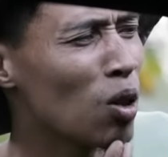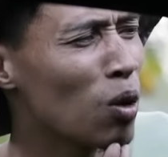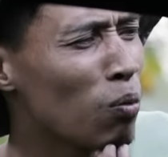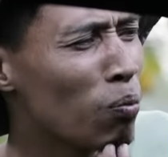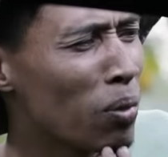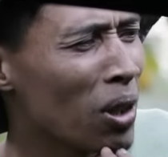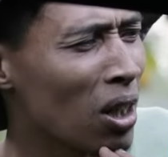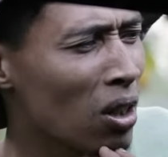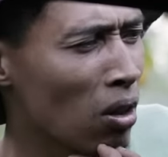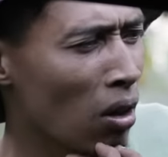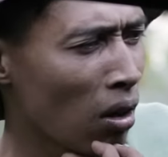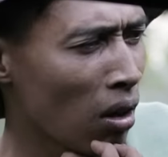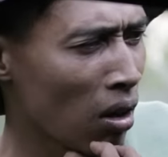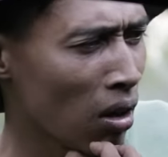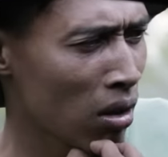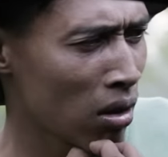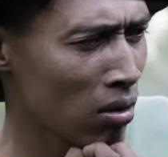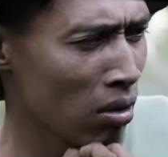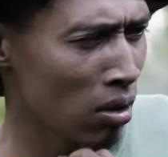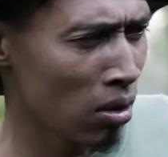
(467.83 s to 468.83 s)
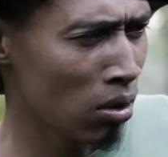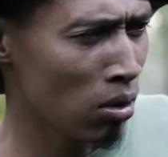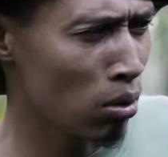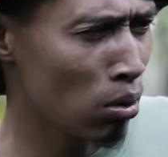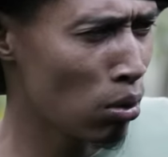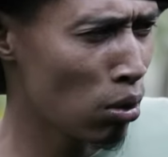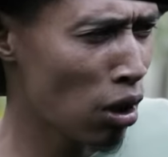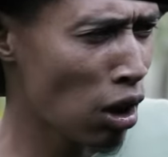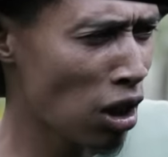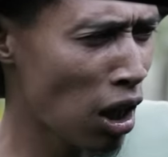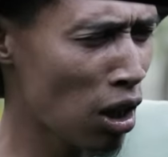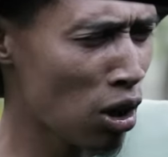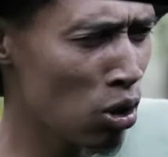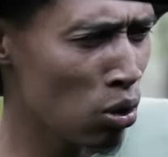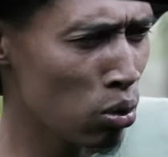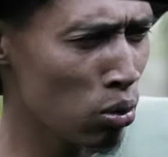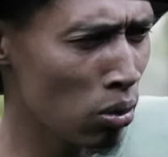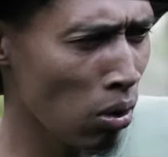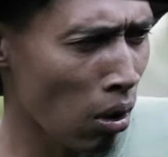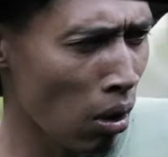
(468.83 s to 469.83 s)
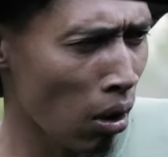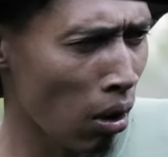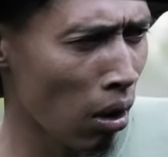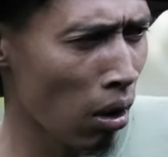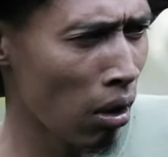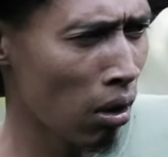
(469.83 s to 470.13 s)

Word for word: sopir toh. Hmm. Ngono rasane su to.